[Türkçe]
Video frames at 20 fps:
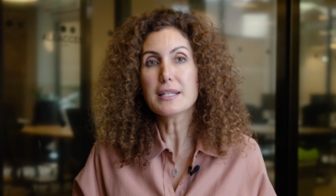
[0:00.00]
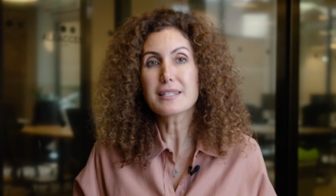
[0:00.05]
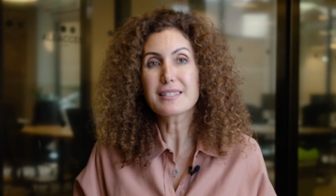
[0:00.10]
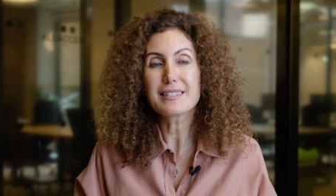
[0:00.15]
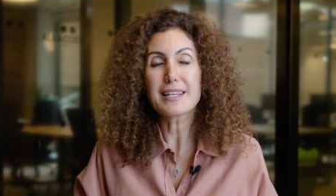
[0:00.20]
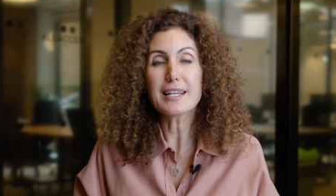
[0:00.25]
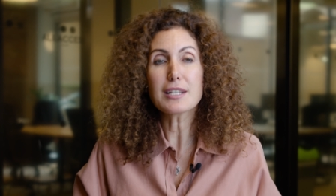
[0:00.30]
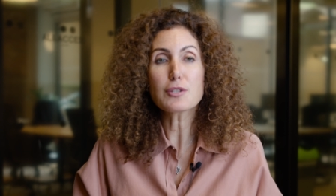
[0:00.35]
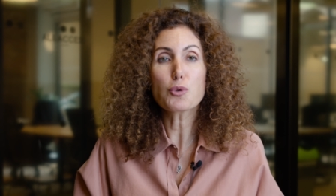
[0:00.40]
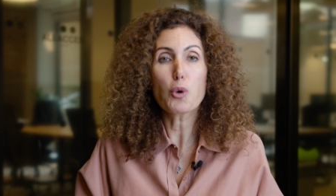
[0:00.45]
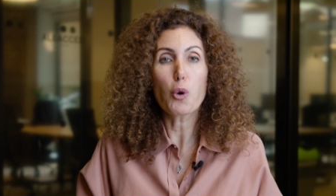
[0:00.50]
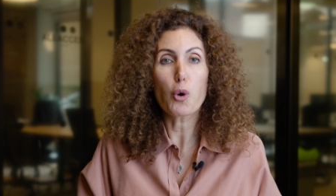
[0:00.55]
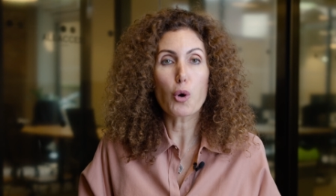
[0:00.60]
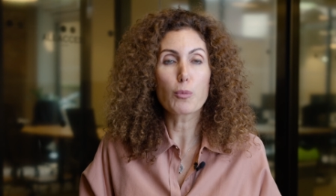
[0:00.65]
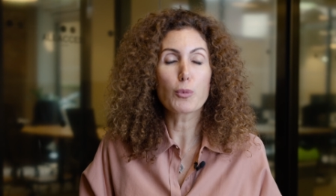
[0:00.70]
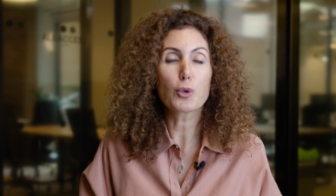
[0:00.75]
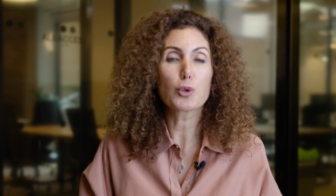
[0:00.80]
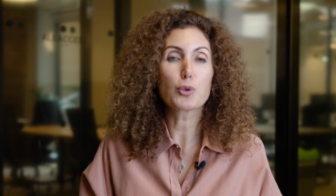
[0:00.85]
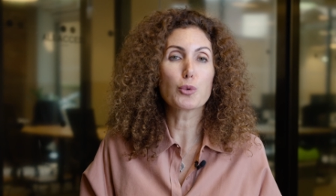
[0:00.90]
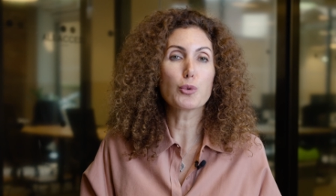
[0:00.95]
stres
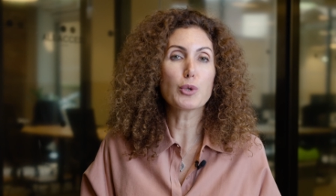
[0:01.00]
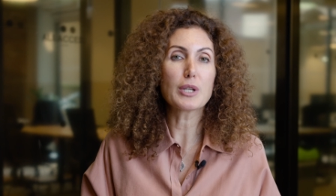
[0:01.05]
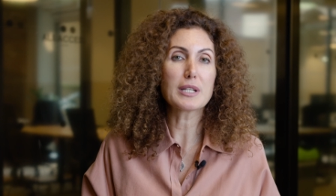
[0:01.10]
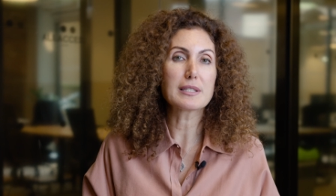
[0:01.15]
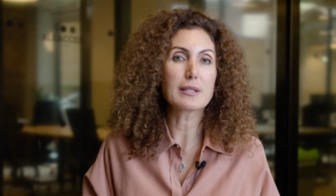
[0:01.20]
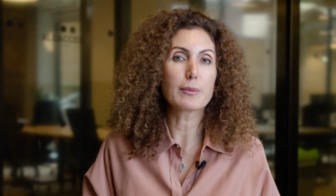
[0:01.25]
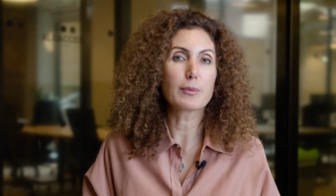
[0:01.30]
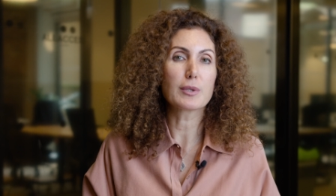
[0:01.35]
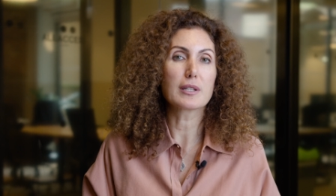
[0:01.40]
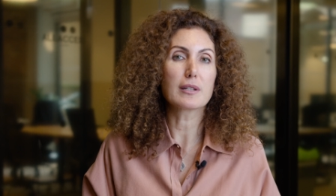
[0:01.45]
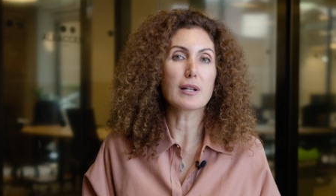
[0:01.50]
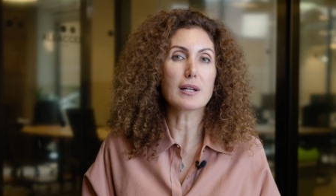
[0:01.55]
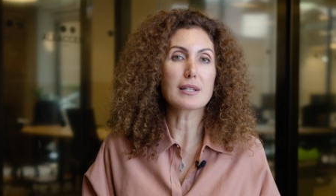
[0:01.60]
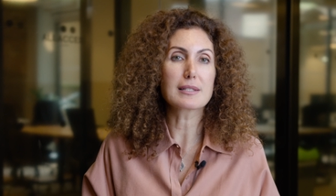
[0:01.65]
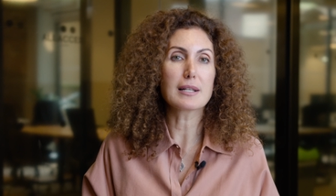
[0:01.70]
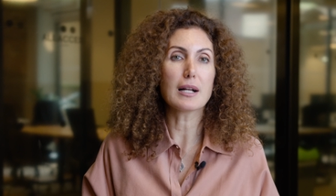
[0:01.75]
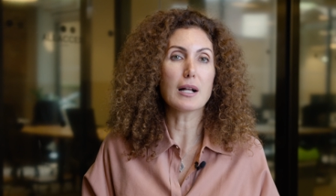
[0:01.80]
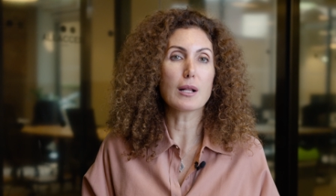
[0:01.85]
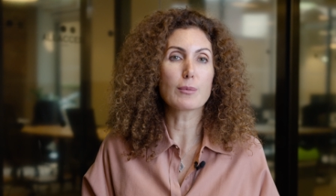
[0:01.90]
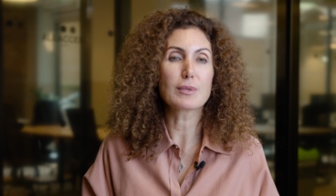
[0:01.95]
hormonu üretiminin
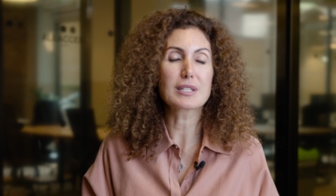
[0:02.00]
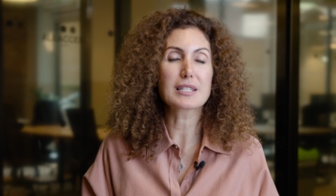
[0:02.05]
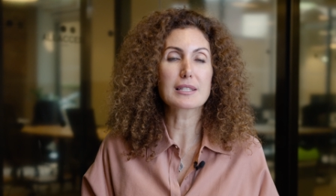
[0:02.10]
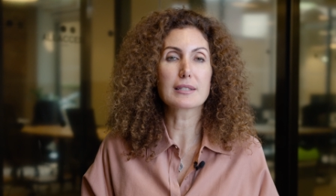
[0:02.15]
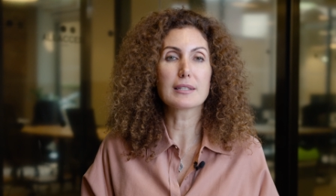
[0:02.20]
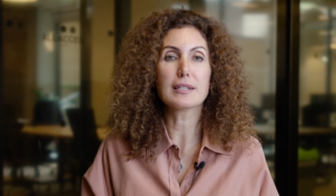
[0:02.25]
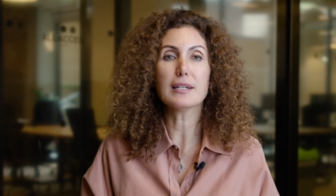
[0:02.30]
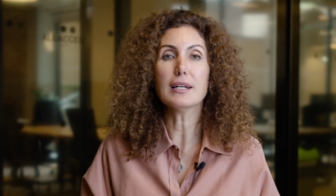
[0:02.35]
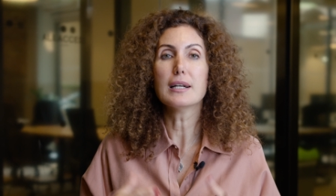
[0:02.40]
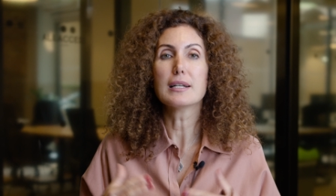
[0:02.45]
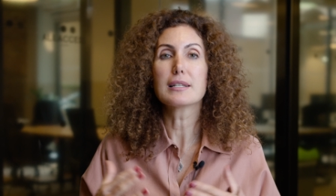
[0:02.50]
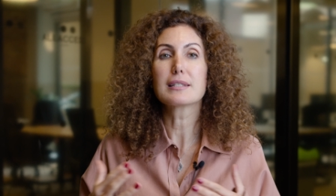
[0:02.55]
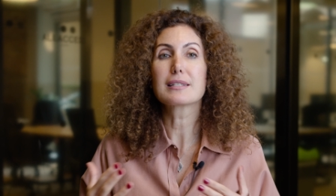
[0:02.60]
azalmasını